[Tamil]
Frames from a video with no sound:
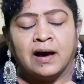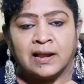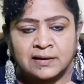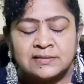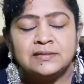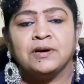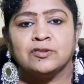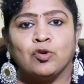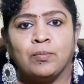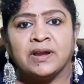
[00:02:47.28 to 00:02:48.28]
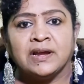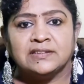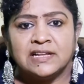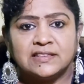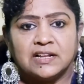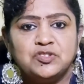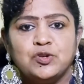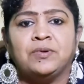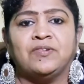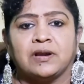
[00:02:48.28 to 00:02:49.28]
அரசு மருத்துவமனைகள் தான்
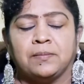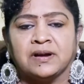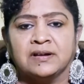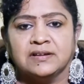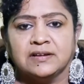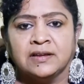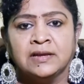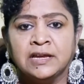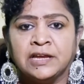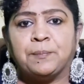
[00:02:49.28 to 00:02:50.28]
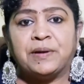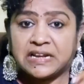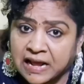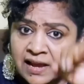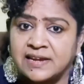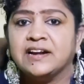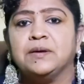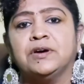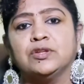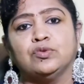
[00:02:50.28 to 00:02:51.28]
தஞ்சம்னு வர்ற மக்களுக்கு இப்படி நாய்கடை
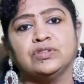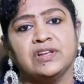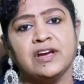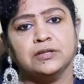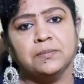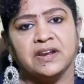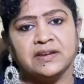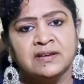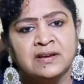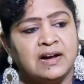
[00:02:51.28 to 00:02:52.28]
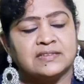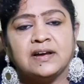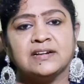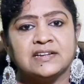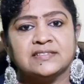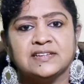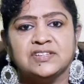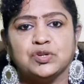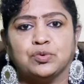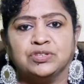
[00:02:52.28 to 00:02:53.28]
மருத்துவத்திலேயே அது மாதிரி அசால்ட்டாக
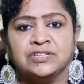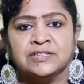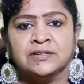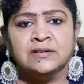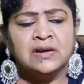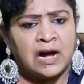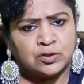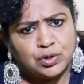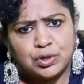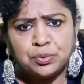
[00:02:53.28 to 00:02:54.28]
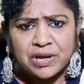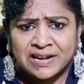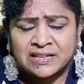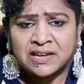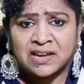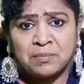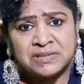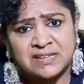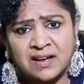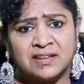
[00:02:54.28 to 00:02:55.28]
சிகிச்சை கொடுத்துட்டு அதுவும் இன்னும் எண்ணெய்
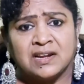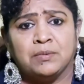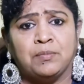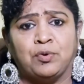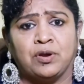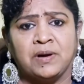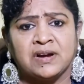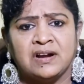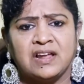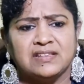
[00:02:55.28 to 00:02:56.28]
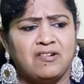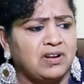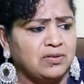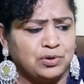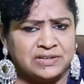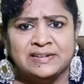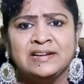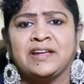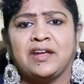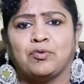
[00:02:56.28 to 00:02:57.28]
தேய்க்காமல் சாதாரணமாக போன மக்களாக இருந்தால் அவங்கள ஒரு
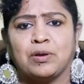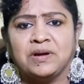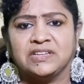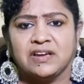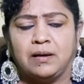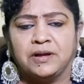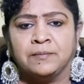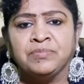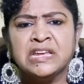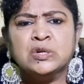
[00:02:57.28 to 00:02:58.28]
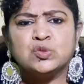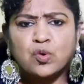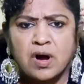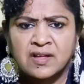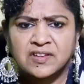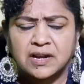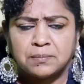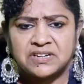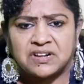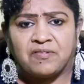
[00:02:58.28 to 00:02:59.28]
கிள்ளுக்கரையாக கூட மதிக்காமல்
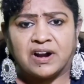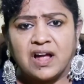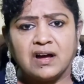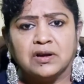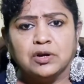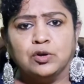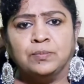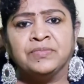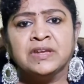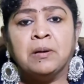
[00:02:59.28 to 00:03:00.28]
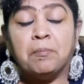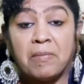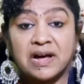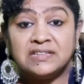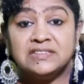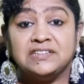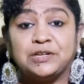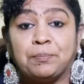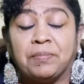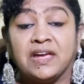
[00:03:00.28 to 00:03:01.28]
சுகாதாரமற்ற வளாகங்களும்
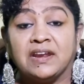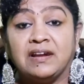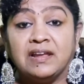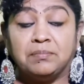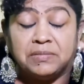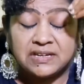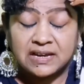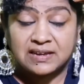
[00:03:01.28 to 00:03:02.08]
மருந்துன்ற பேரில் மிக